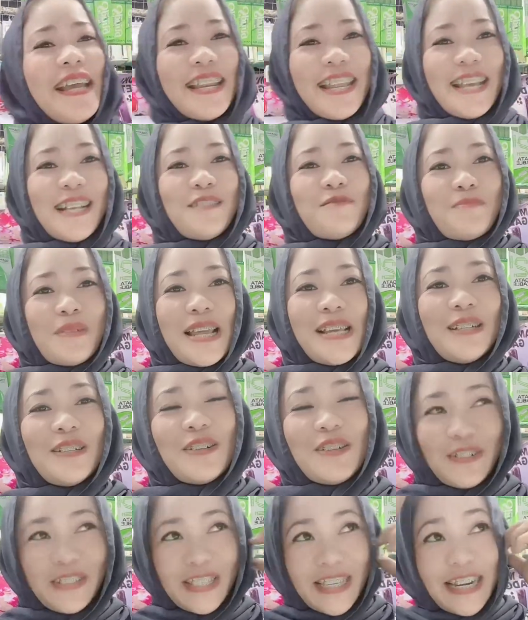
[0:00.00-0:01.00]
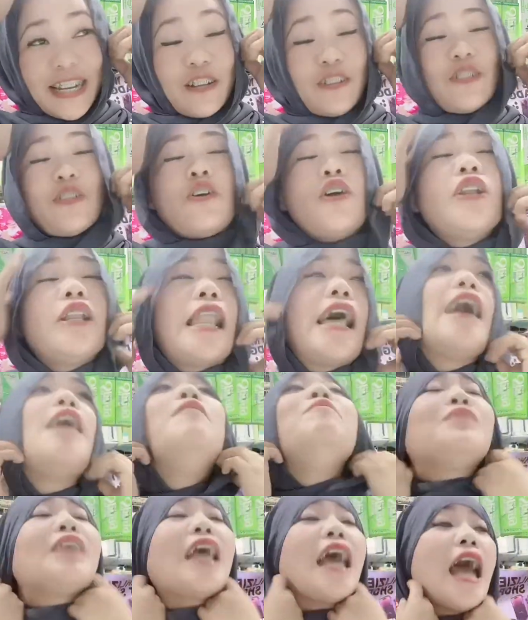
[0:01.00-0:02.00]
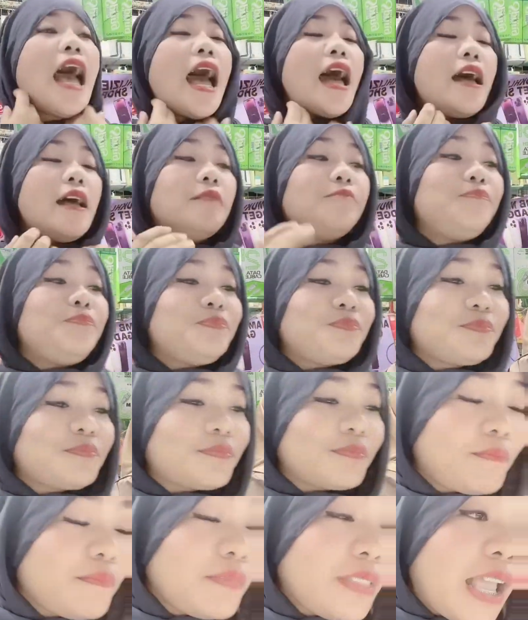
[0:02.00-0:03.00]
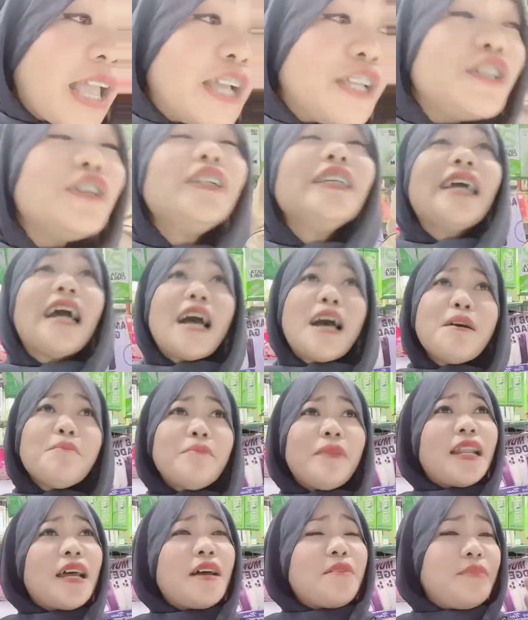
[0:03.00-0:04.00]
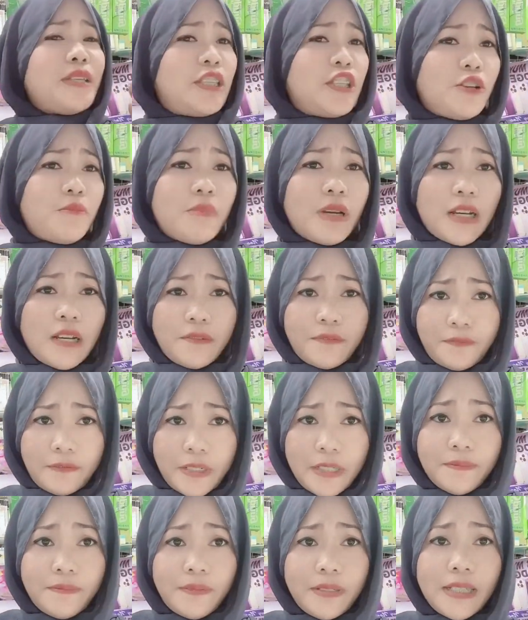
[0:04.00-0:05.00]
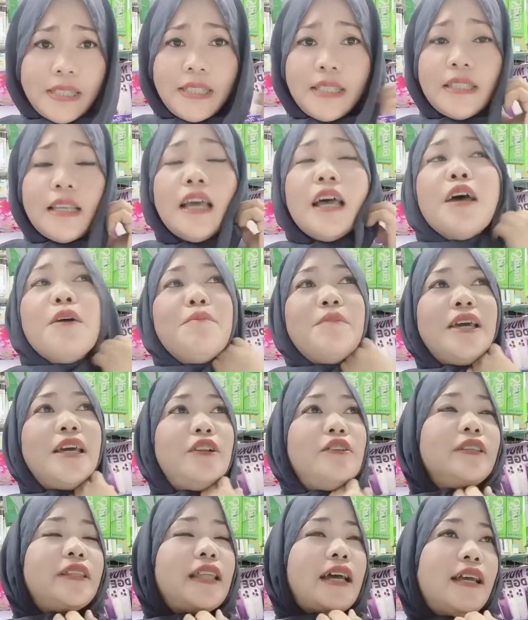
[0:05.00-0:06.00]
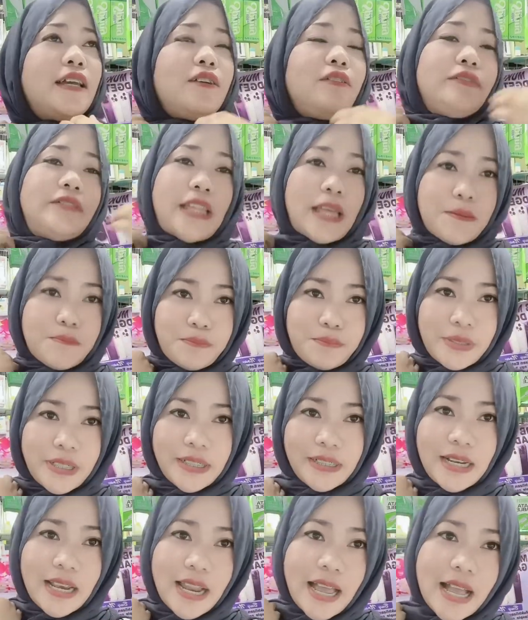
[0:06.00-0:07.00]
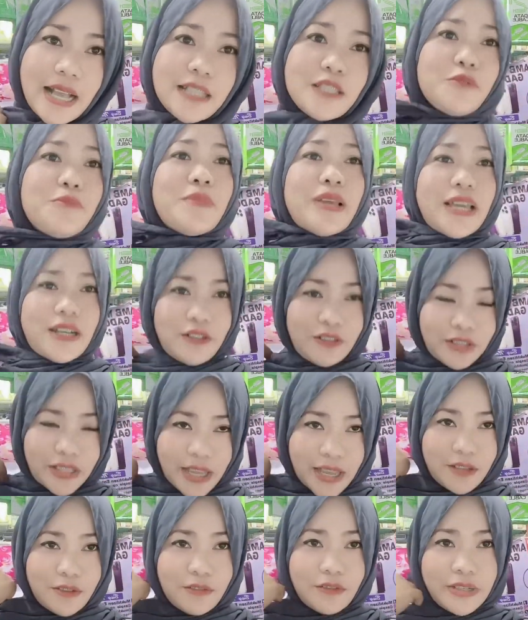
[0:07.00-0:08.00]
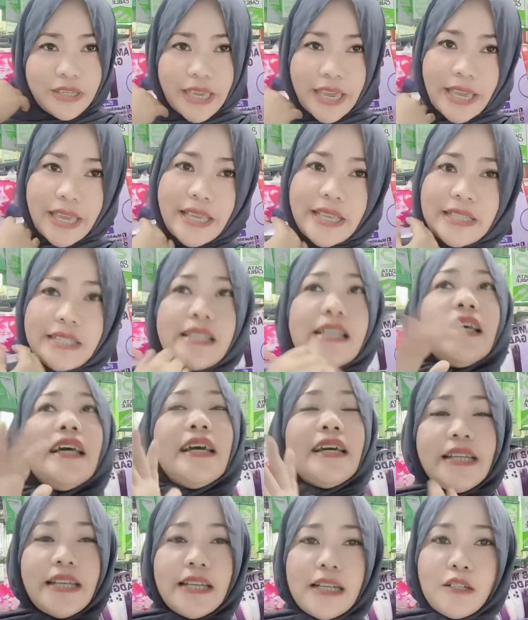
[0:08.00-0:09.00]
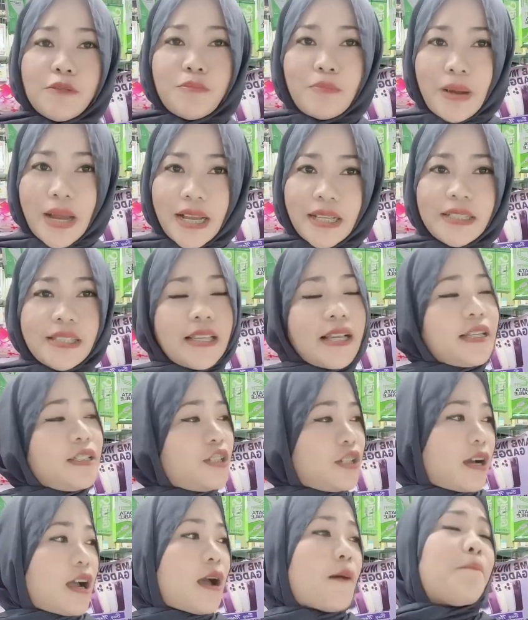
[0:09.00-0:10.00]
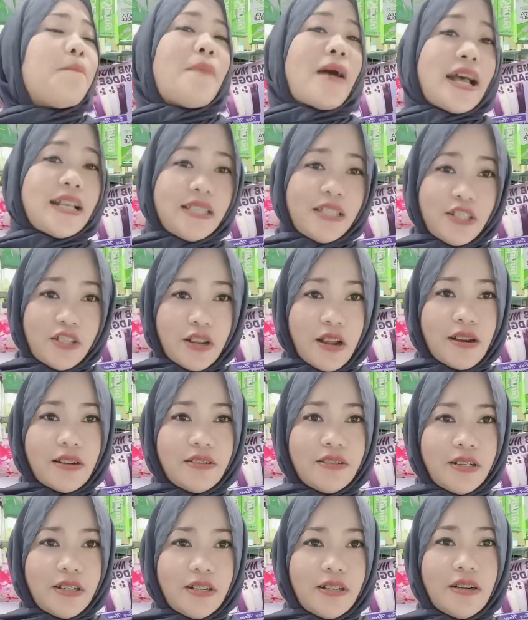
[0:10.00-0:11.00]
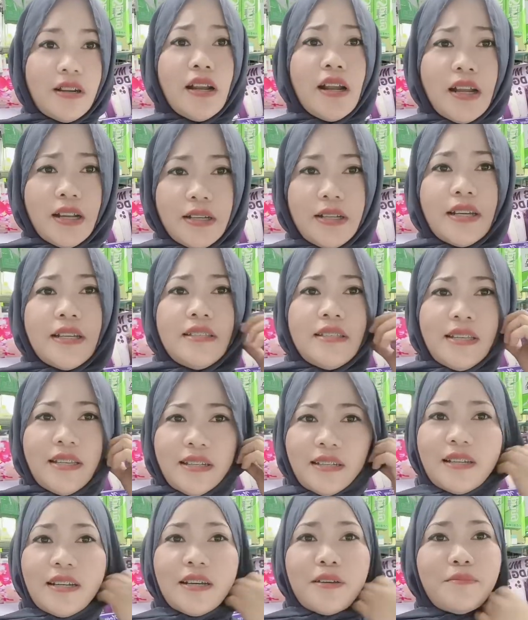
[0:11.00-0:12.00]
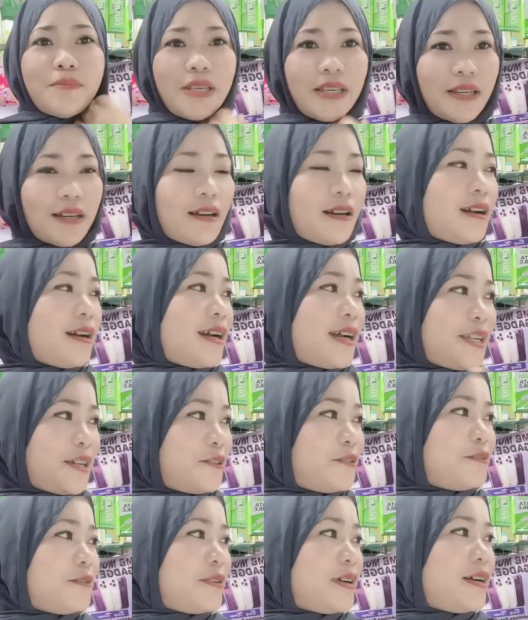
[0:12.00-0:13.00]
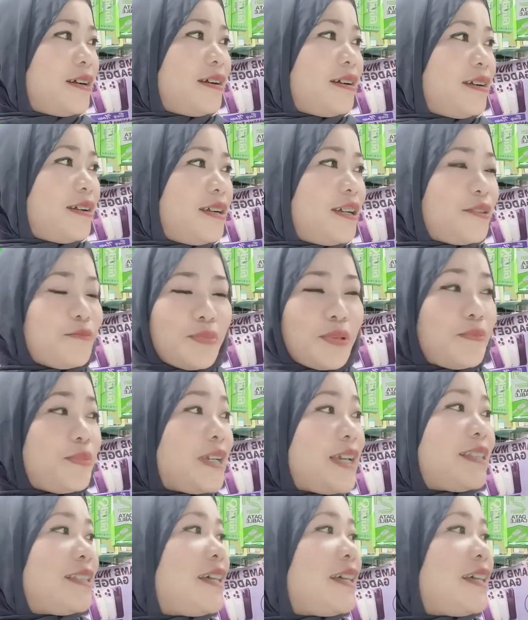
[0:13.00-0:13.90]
Ine-explain ko yung sarili ko. So, yun na. Um, yun nga, marami tayong mga freebies. Meron tayong tempered glass, meron tayong case, AirPods at saka fast charger. Ganyan kami ka, ano, uh, nagbibigay